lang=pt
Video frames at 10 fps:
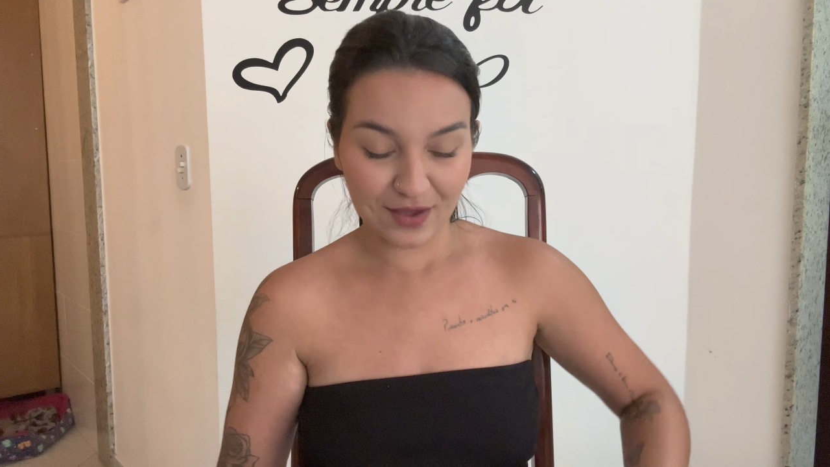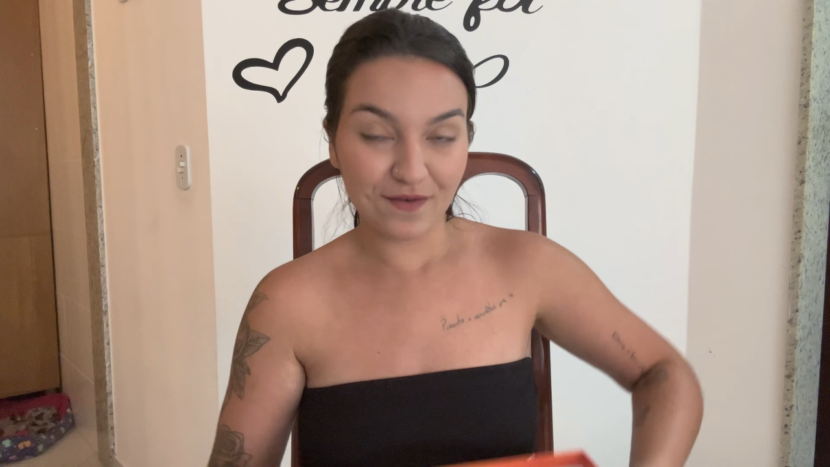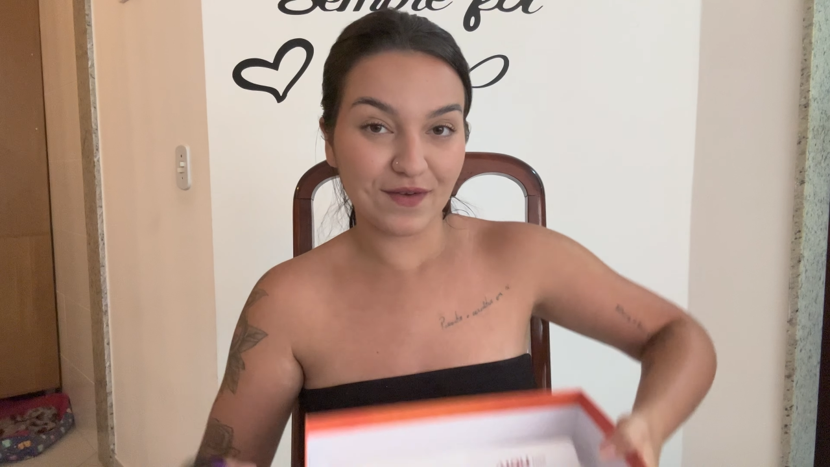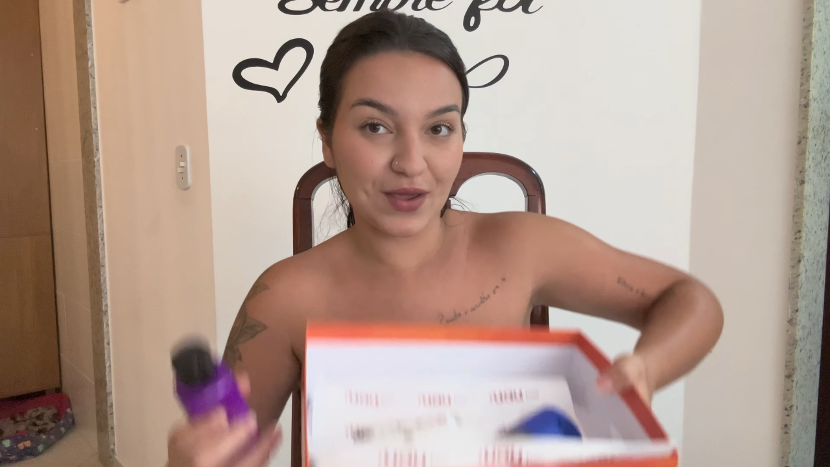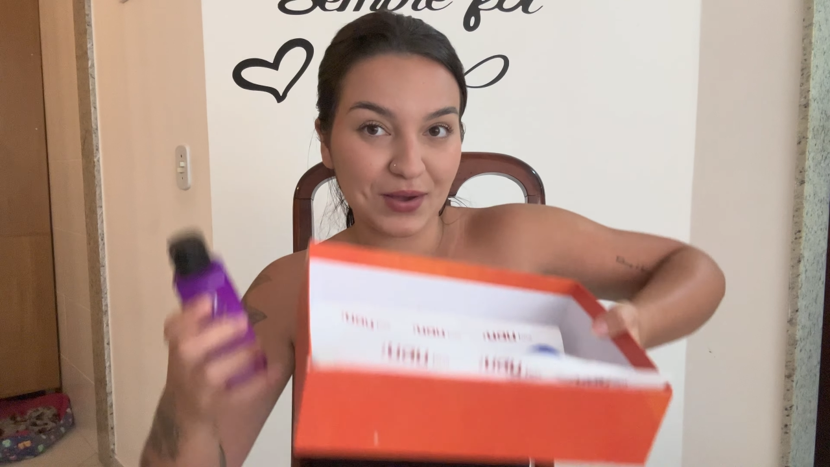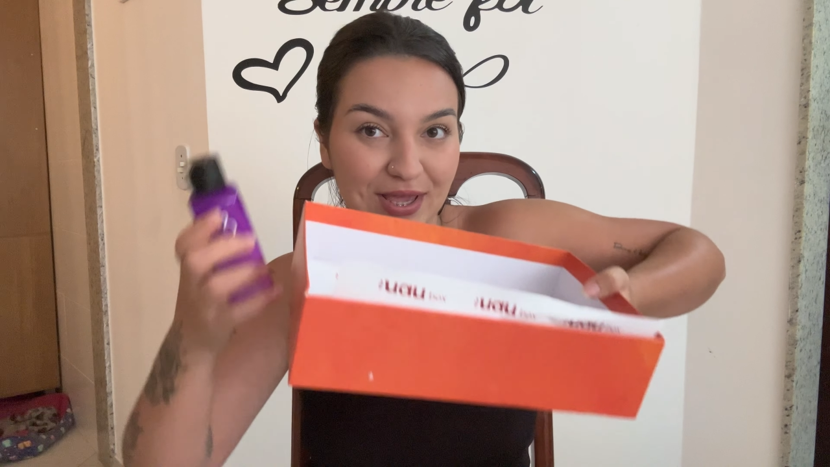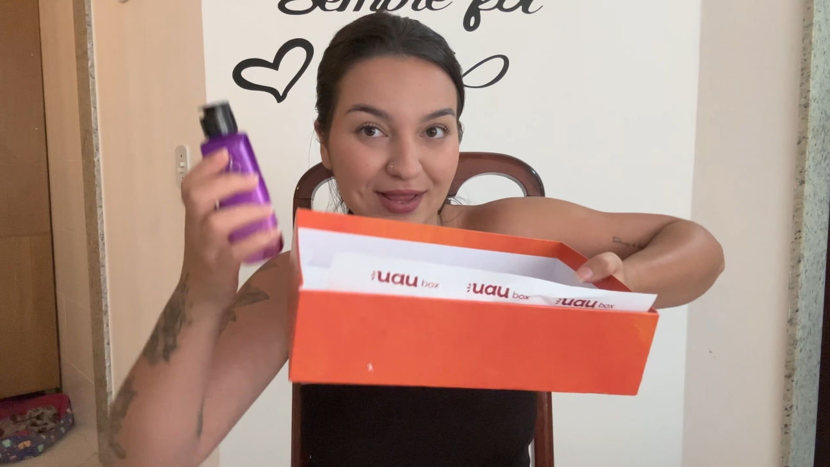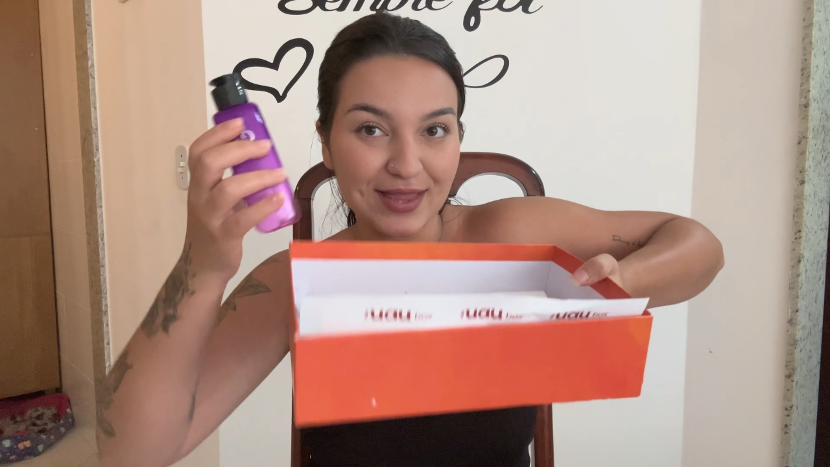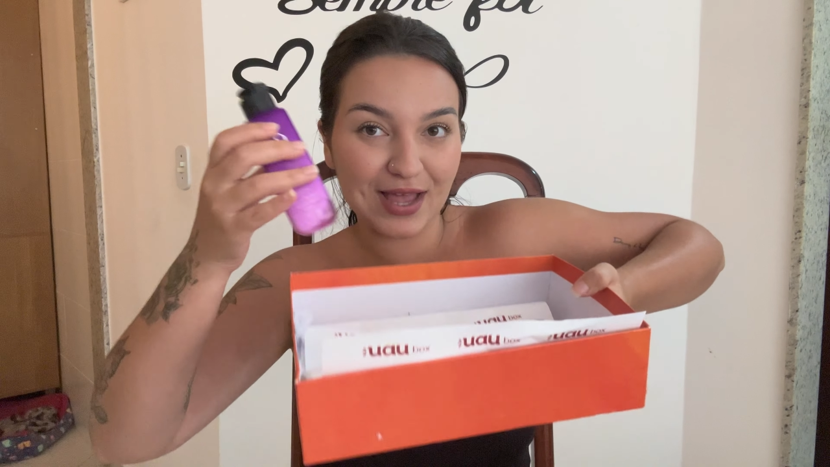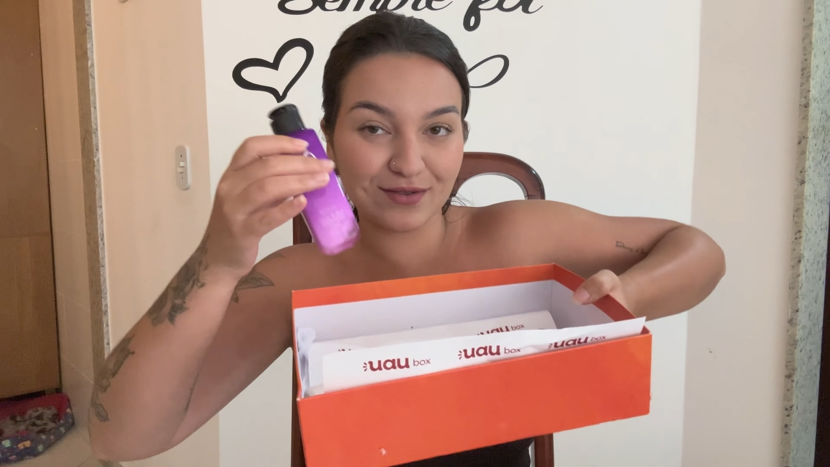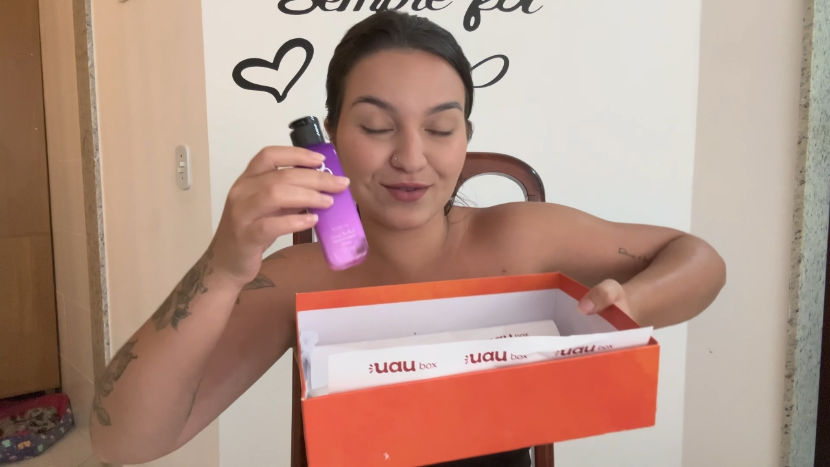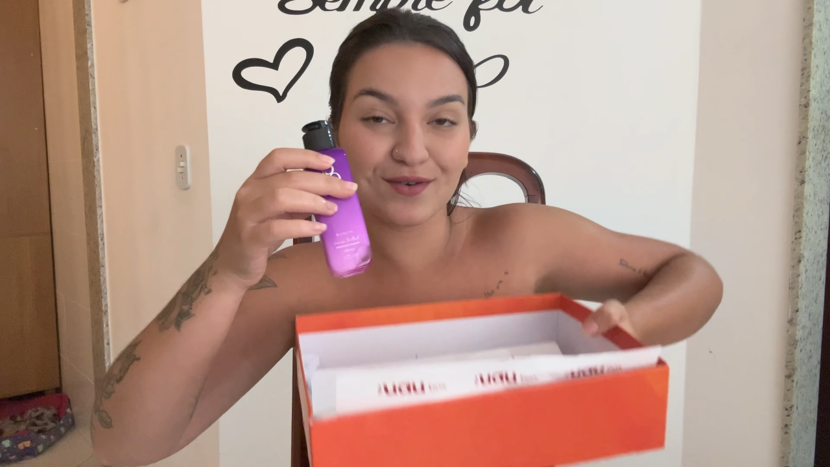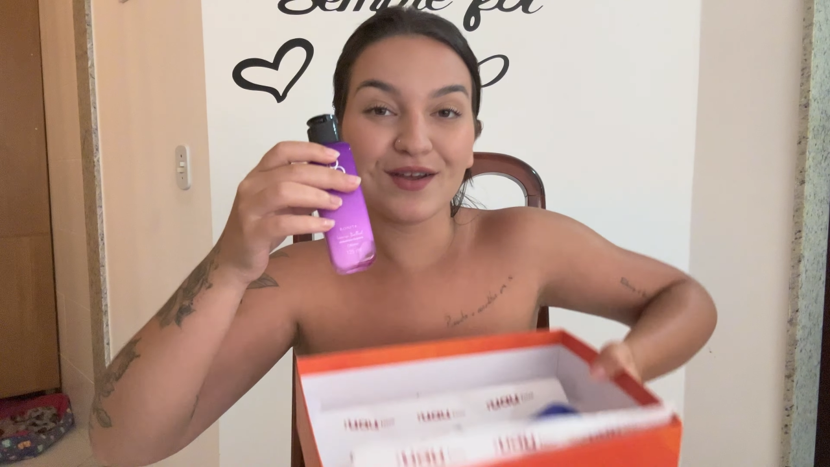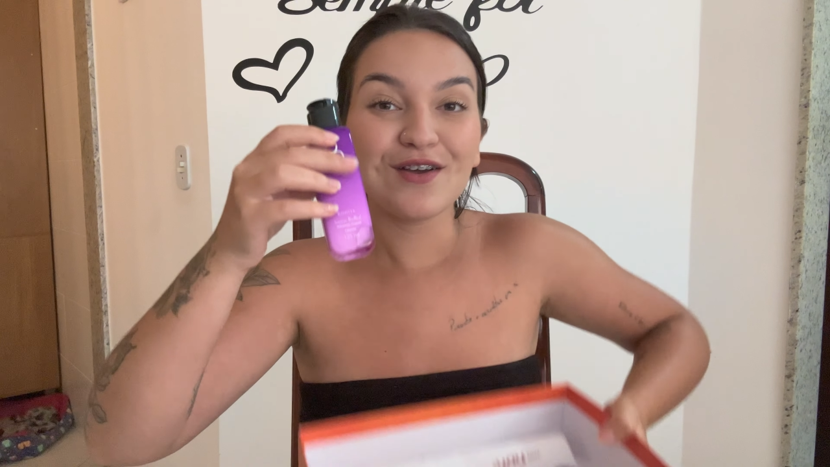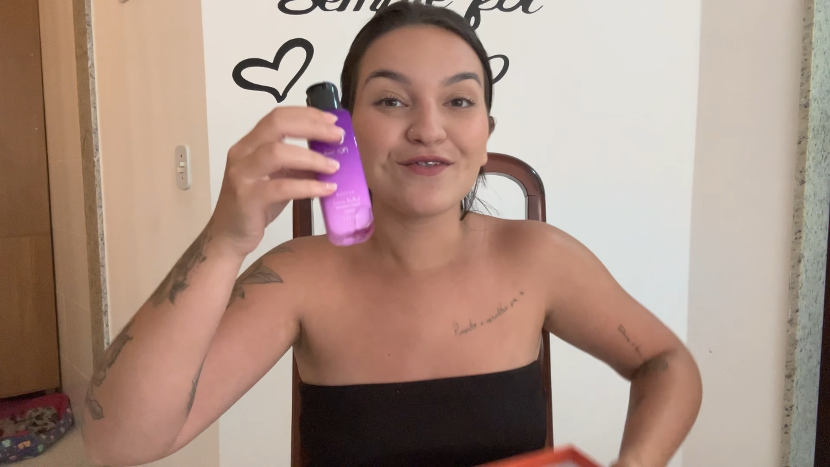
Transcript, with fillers: que veio aqui dentro